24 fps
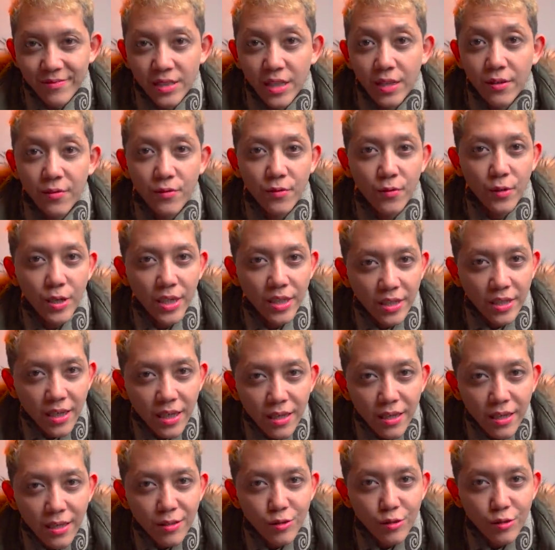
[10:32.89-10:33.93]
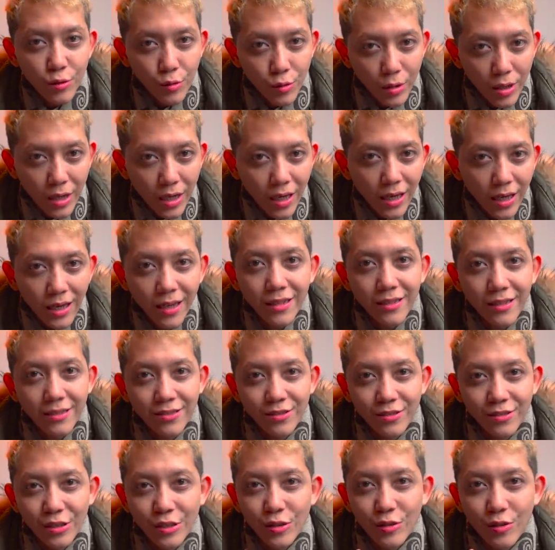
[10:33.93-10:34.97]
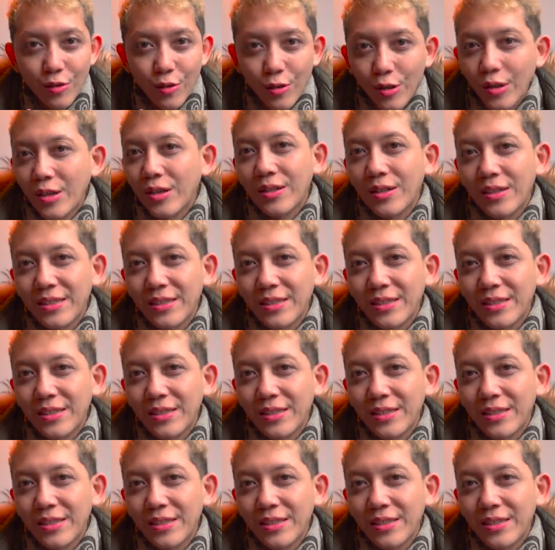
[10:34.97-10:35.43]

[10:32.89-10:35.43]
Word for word: giveaway-nya juga G-Shock